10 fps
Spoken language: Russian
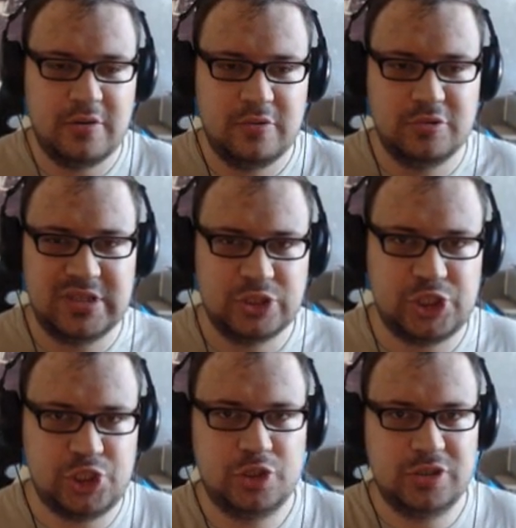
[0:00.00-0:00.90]

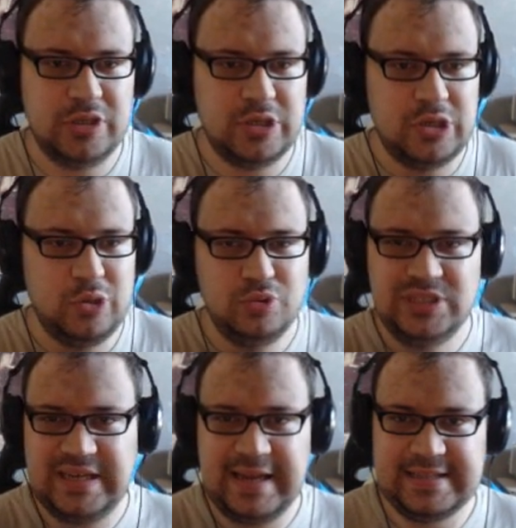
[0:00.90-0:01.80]
утолщенные и
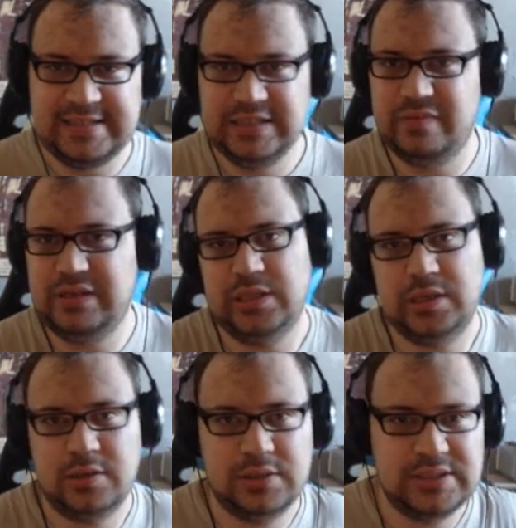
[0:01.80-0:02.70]

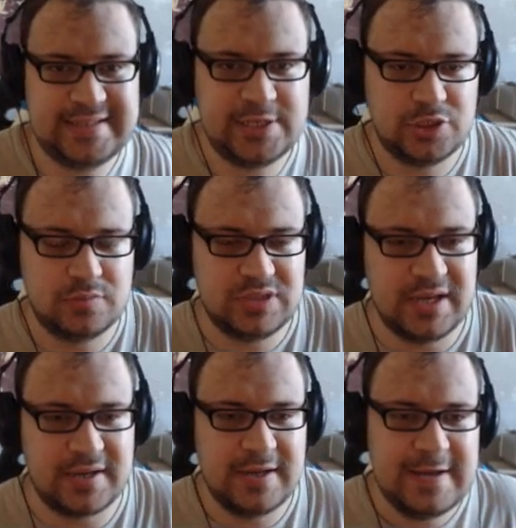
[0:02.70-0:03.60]
удекоративленные, скажем так.